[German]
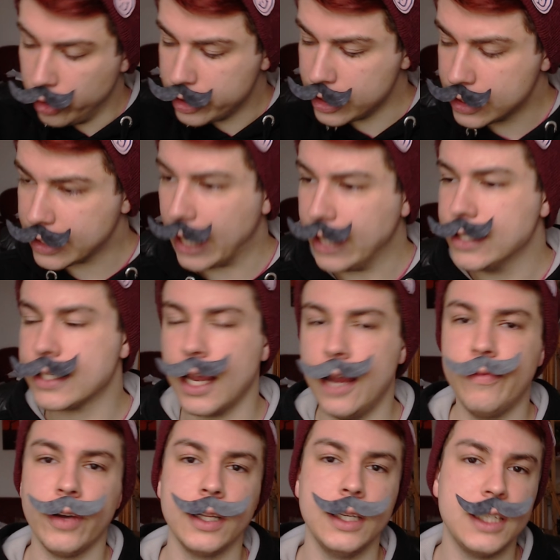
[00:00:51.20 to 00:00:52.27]
Leute, ich kann es
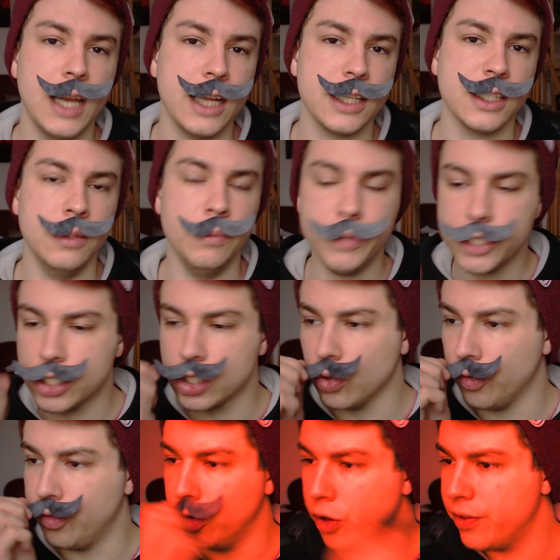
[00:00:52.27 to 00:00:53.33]
einfach nicht lassen,
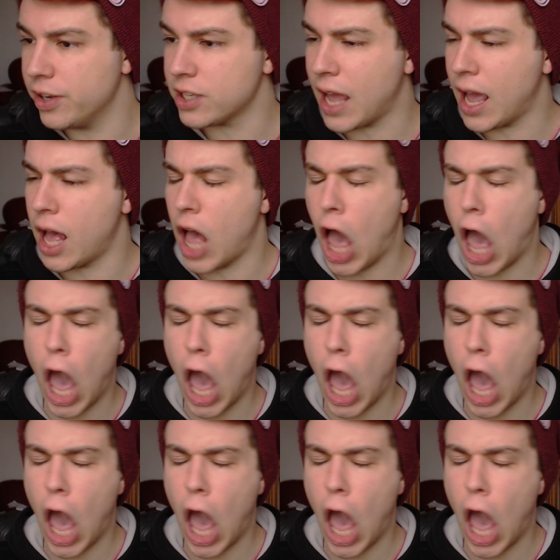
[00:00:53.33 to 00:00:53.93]
bis zur Vollversion.